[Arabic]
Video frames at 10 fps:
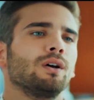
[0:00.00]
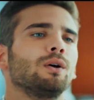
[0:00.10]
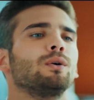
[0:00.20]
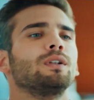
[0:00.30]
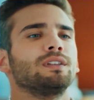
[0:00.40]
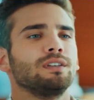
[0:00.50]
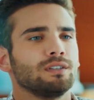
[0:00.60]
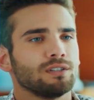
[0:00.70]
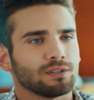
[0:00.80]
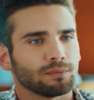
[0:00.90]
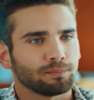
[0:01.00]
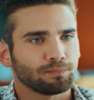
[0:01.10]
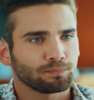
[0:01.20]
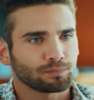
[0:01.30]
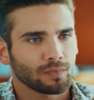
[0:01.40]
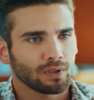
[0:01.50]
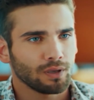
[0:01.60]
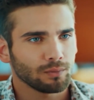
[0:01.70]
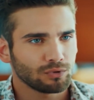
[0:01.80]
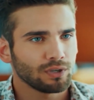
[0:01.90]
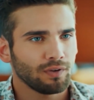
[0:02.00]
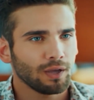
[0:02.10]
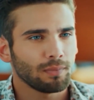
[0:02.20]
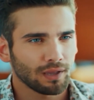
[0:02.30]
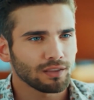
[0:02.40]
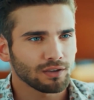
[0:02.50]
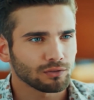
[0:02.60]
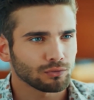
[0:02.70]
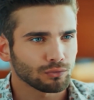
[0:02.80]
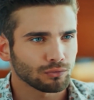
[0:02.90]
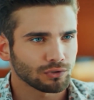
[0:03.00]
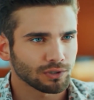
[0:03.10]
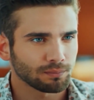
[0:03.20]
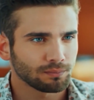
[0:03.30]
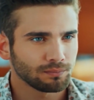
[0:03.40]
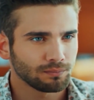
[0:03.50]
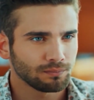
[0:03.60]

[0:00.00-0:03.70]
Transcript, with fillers: مو هيك يا مرام هالمرة أنا كمان رح أكون جنبك